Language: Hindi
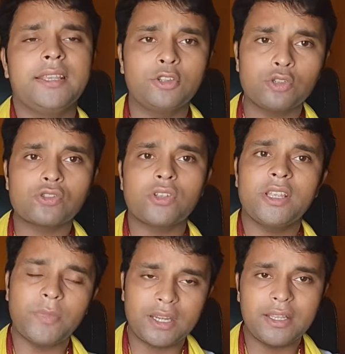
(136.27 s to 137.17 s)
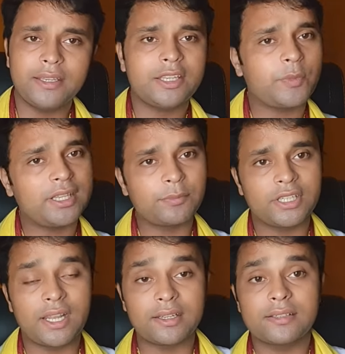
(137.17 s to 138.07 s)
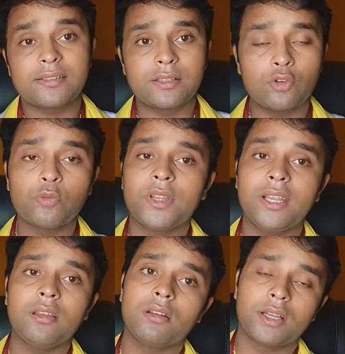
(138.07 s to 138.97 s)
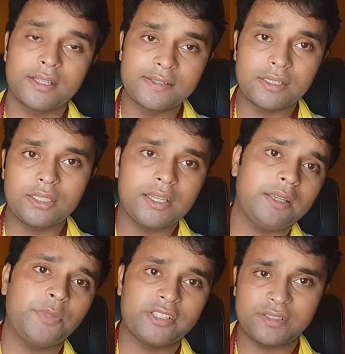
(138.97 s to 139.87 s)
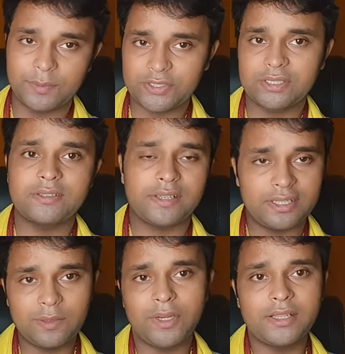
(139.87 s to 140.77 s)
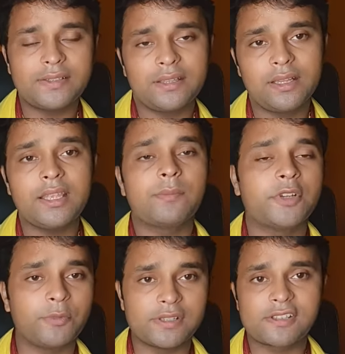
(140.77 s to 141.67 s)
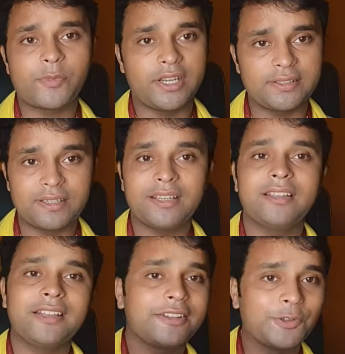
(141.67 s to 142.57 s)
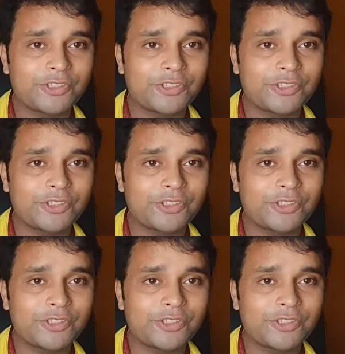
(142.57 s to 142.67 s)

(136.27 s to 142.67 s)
लेकिन दोस्तों एक बार लेने के बाद अपने डॉक्टर से ज़रूर मिलें और कंसल्ट करें प्रिस्क्रिप्शन से ही मेडिसिन लें अपने मन से मेडिसिन ना लें